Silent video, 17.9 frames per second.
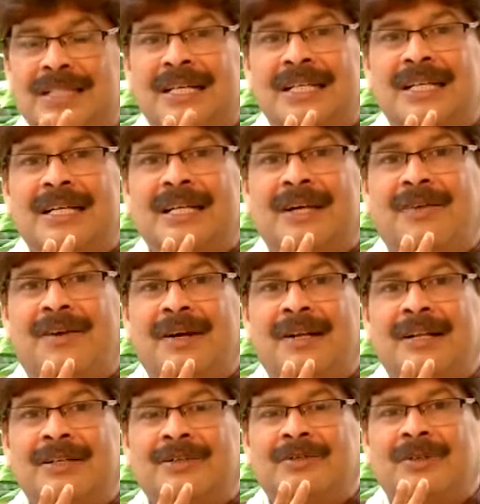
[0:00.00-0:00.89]
సాధనంగా
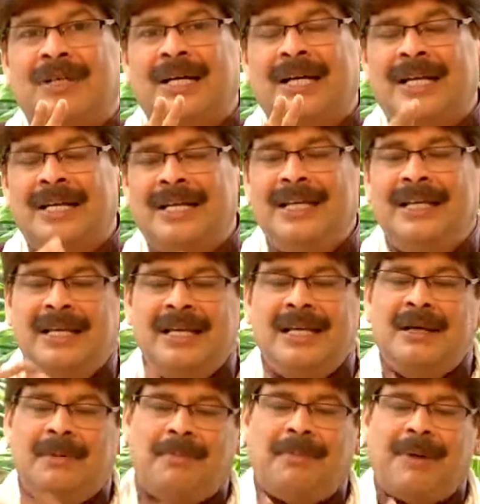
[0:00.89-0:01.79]
వాడాలనుకున్నా కానీ
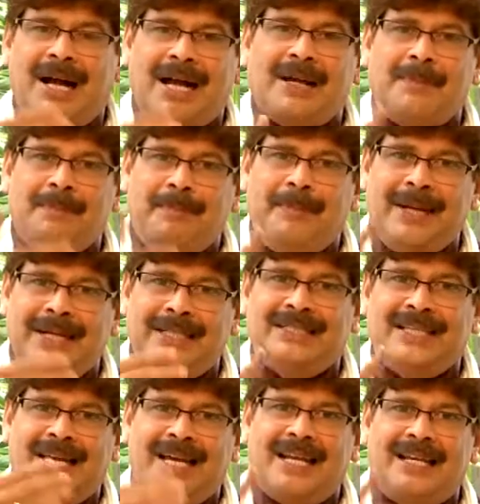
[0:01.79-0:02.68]
బాగా
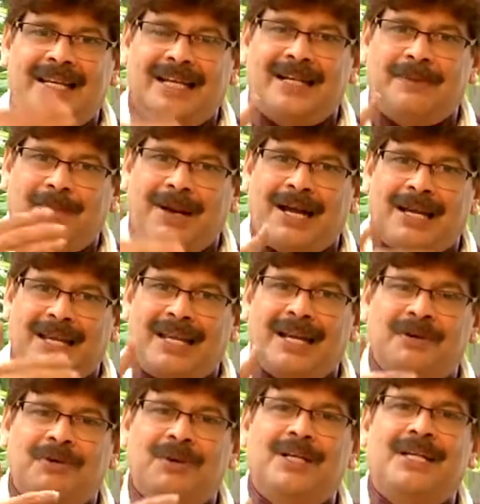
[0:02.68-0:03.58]
బీట్ చేయాలి అంటే బాగా
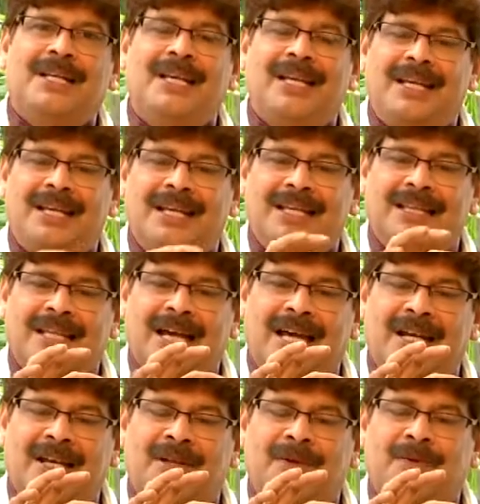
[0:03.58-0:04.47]
గిలకొట్టి
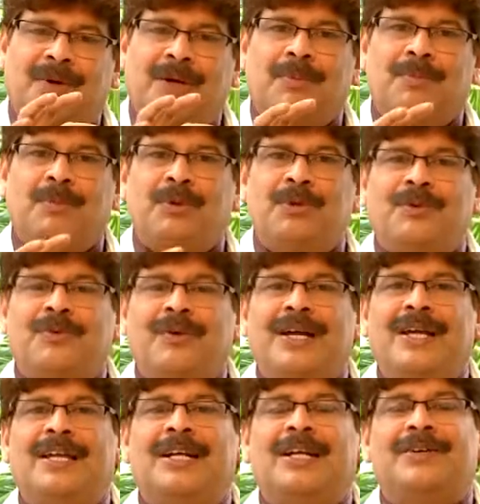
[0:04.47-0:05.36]
దాన్ని ఒక
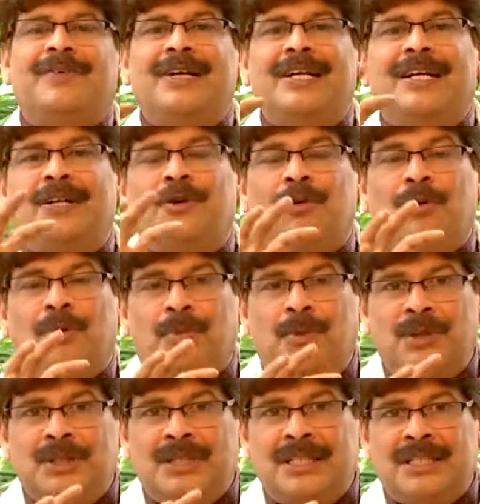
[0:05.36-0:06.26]
మృదువైనటువంటి
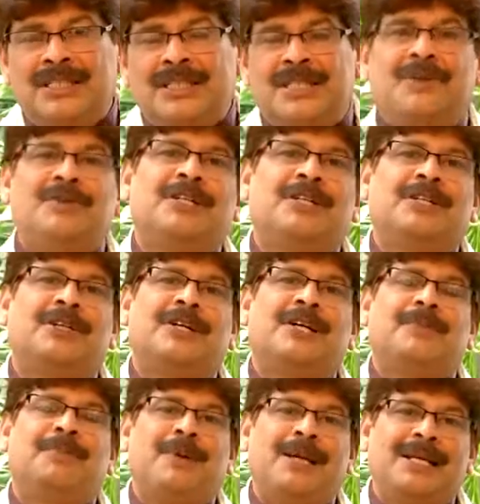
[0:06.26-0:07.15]
హోమోజినస్గా
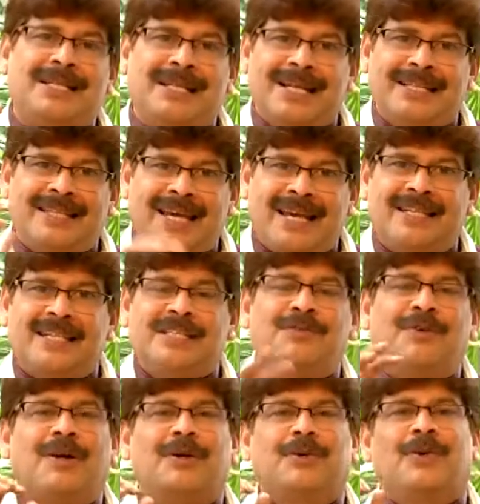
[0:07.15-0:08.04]
ఉండేటువంటి పేస్ట్లా తయారు
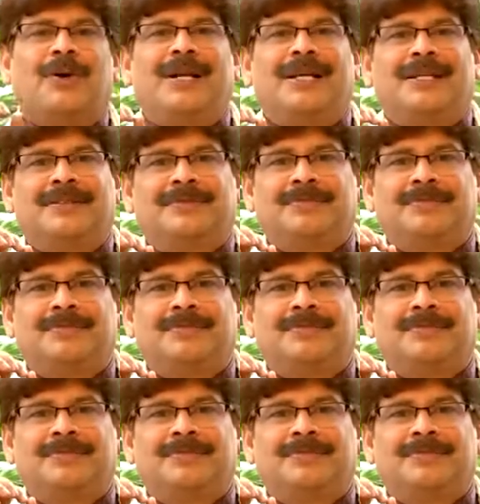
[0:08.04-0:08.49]
చేసి వాడుకోవాలి